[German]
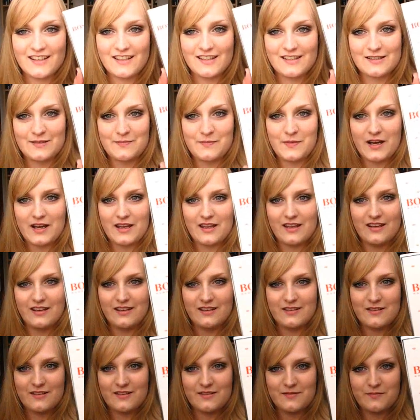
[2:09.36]
Hier ist
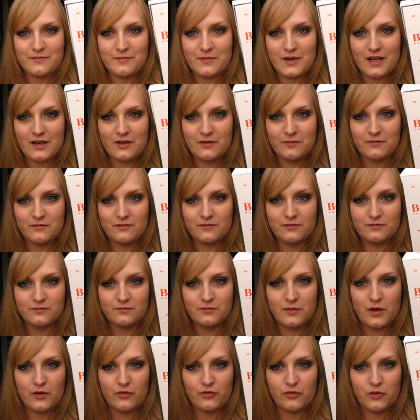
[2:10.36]
mein, mein
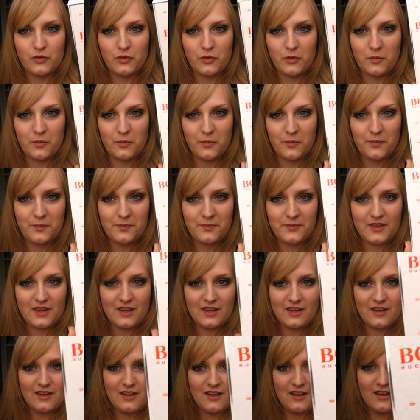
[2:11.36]
Parfüm,
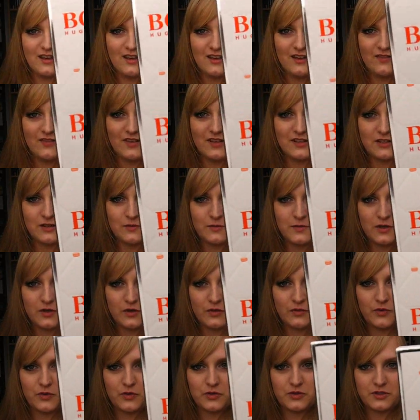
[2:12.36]
was ich mir
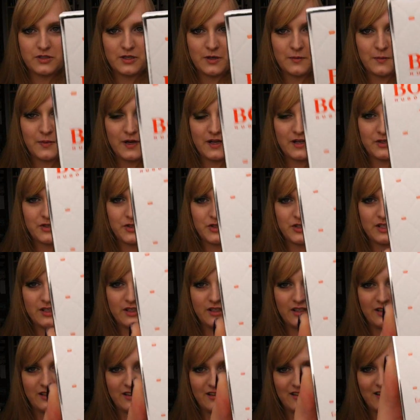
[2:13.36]
gewünscht habe bei
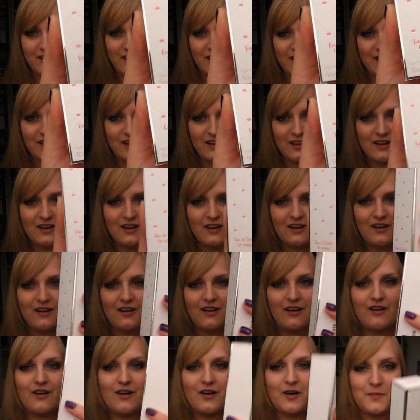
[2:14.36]
Genie.
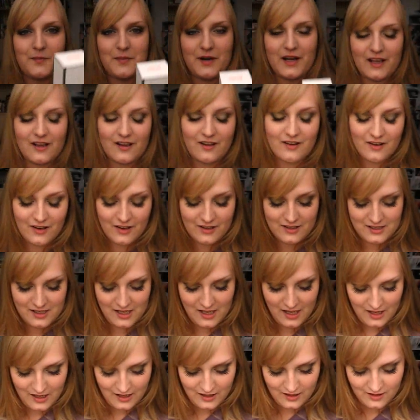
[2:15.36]
Oh mein Gott,
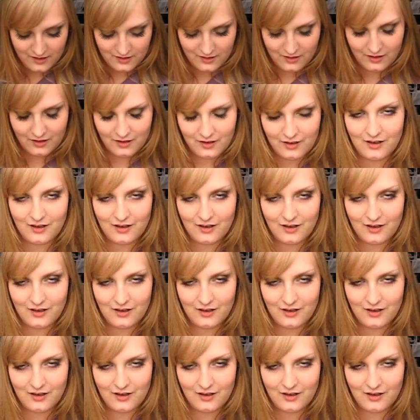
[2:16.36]
ey. Oh